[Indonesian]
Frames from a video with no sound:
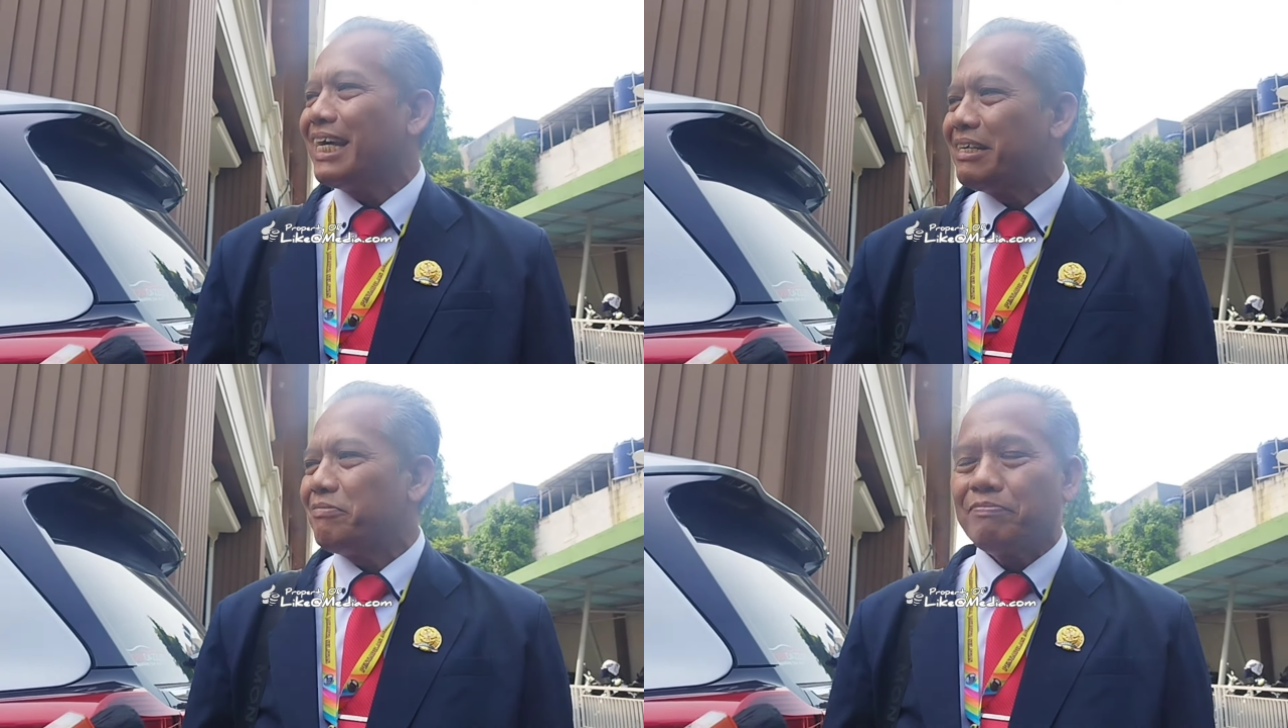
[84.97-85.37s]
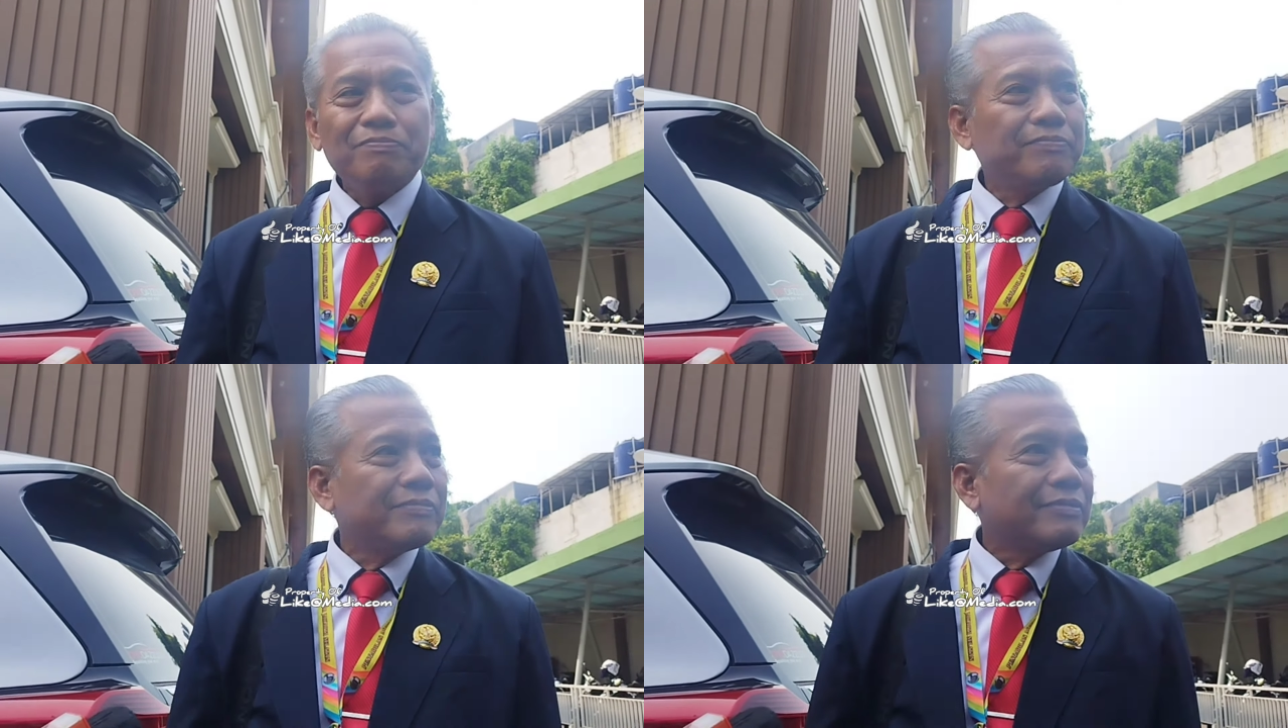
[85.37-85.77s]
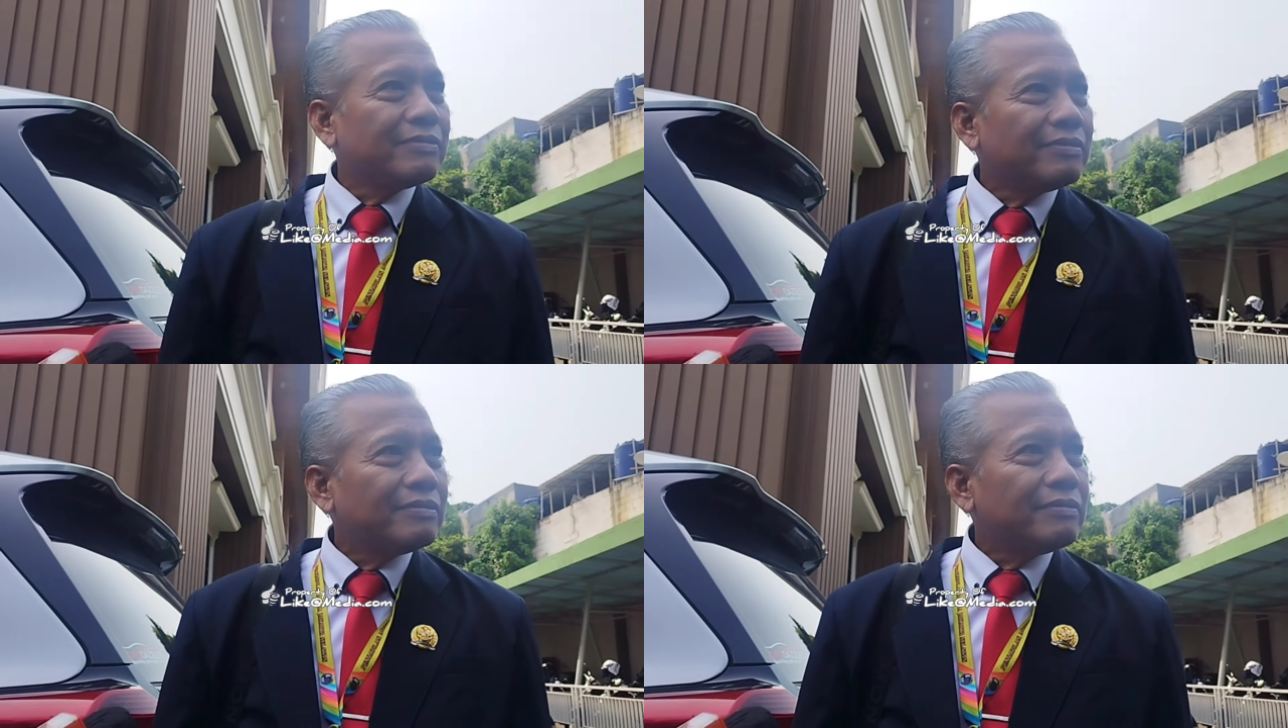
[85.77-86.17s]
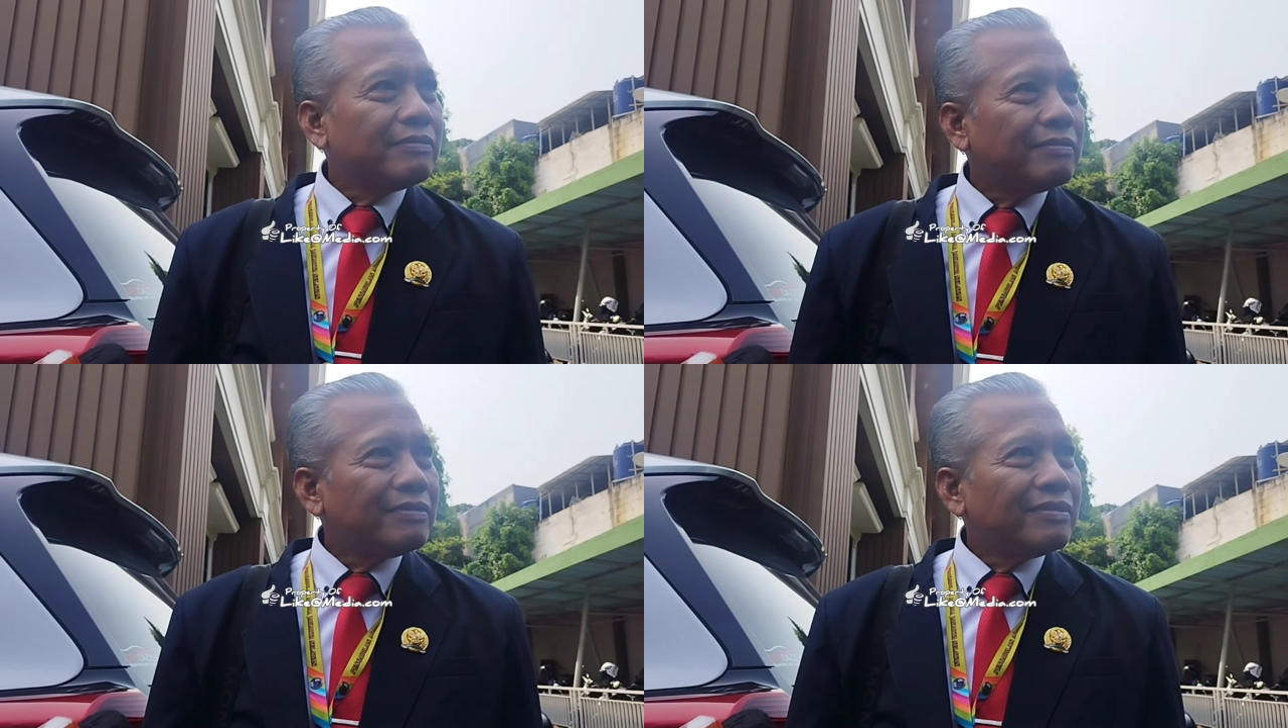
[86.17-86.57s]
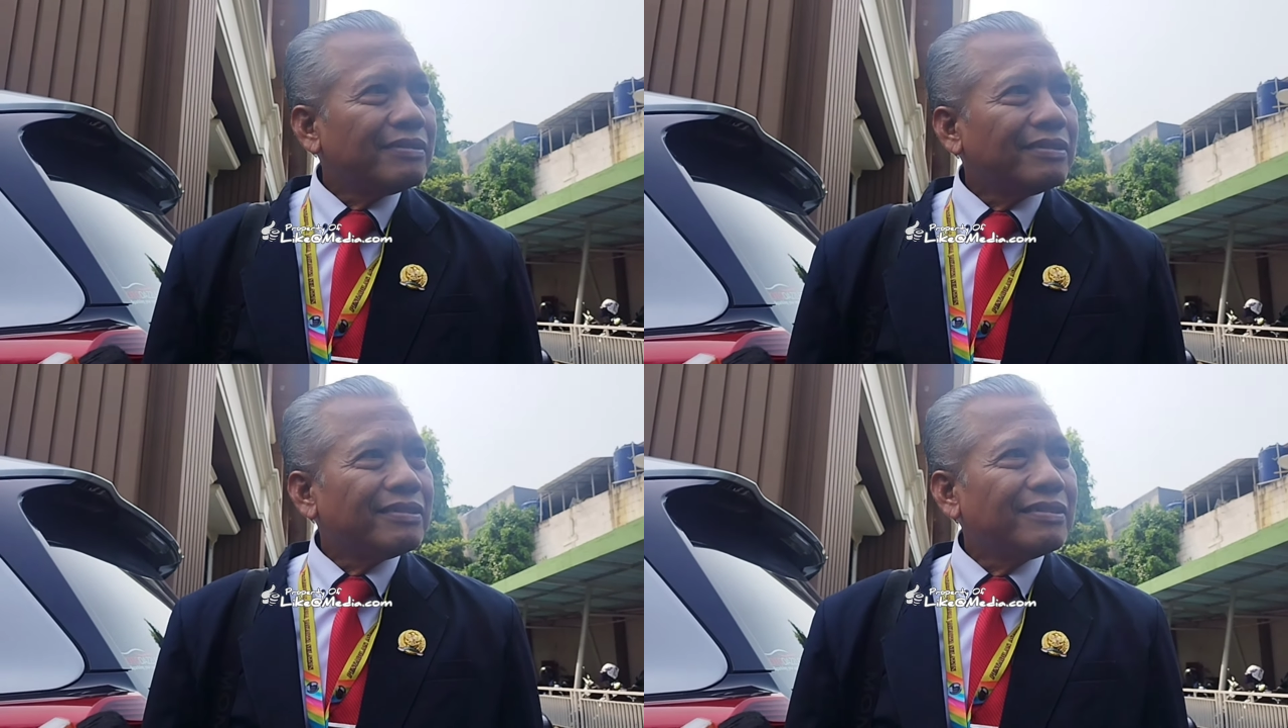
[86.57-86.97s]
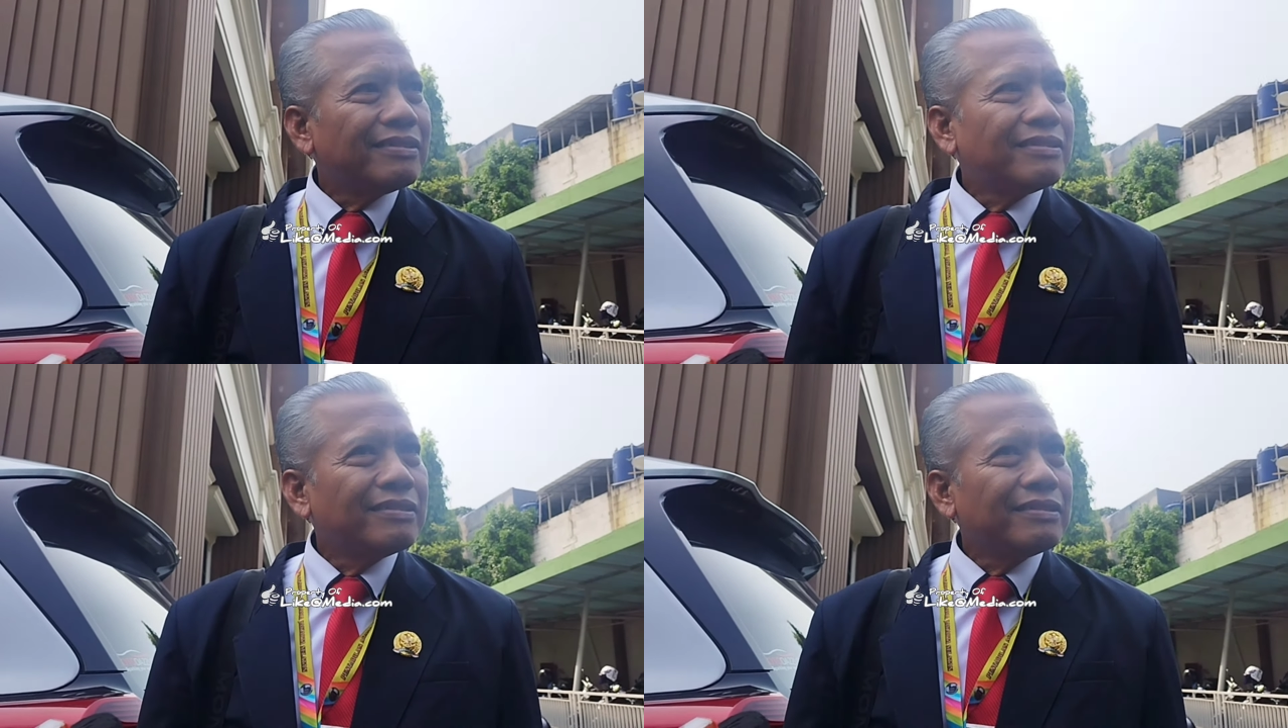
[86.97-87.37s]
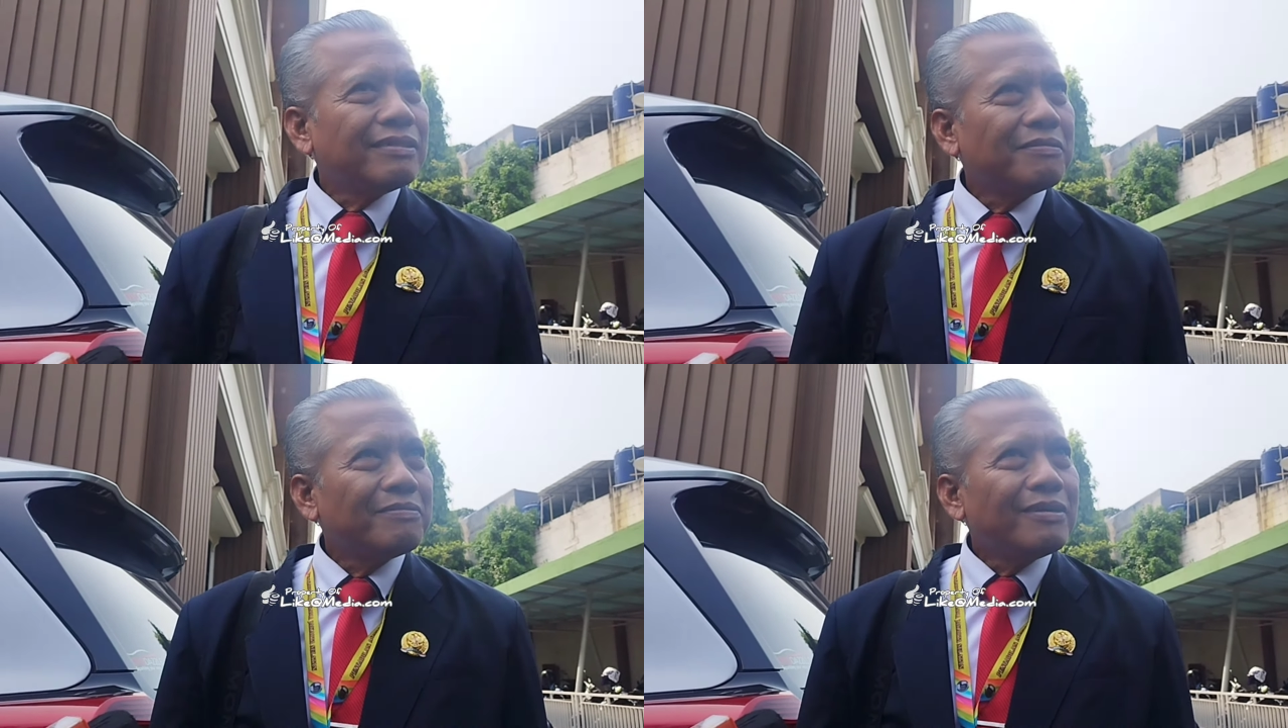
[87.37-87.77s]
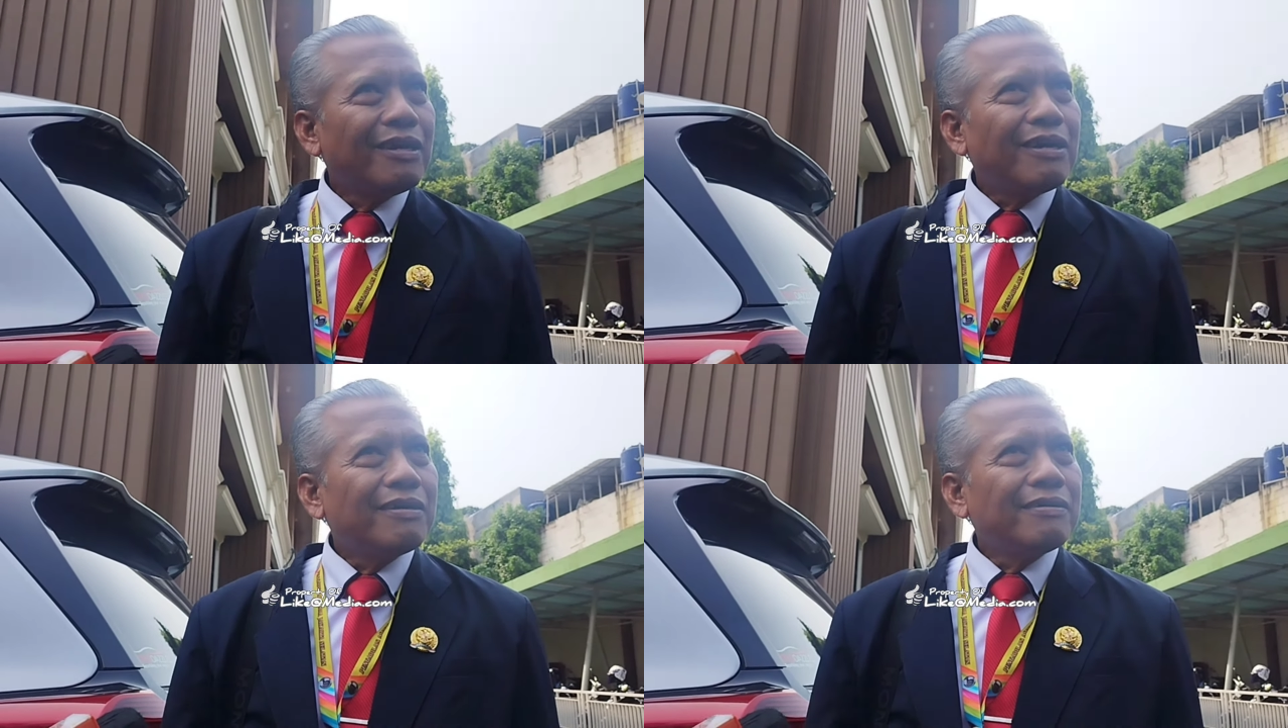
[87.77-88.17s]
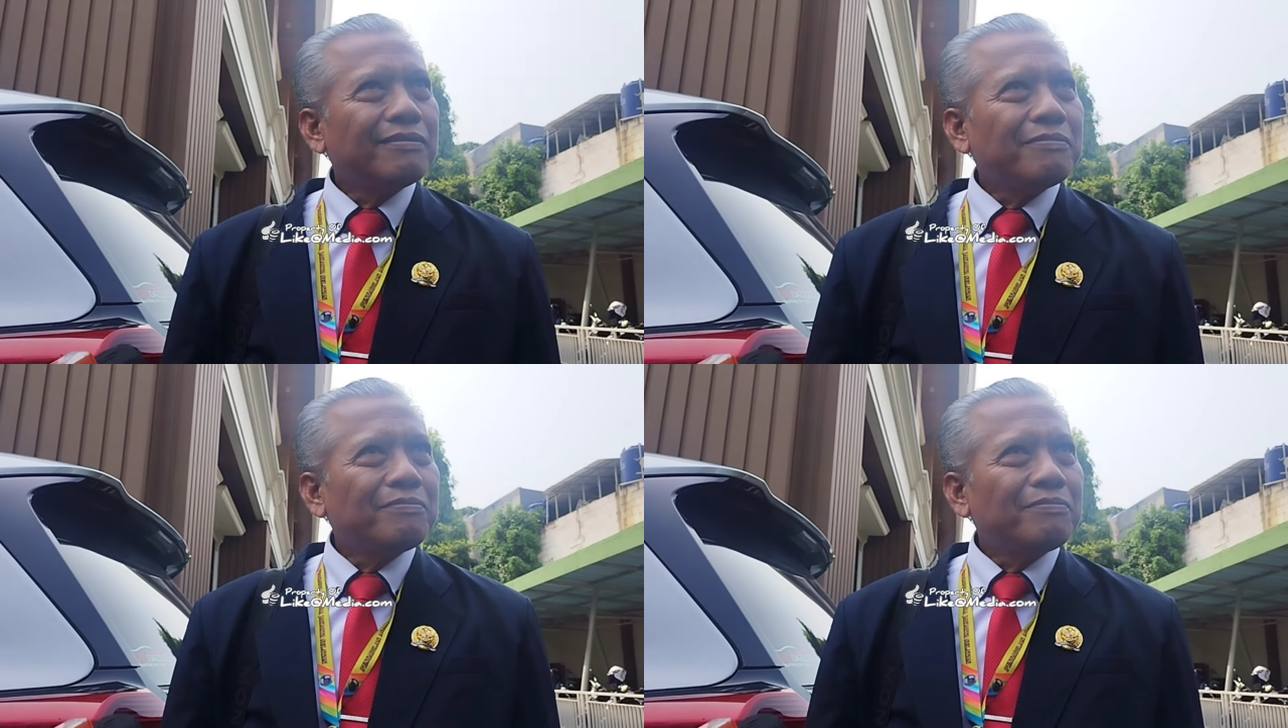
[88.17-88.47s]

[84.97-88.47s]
Bang, katanya pihak ketiga bang yang membuat ini apa namanya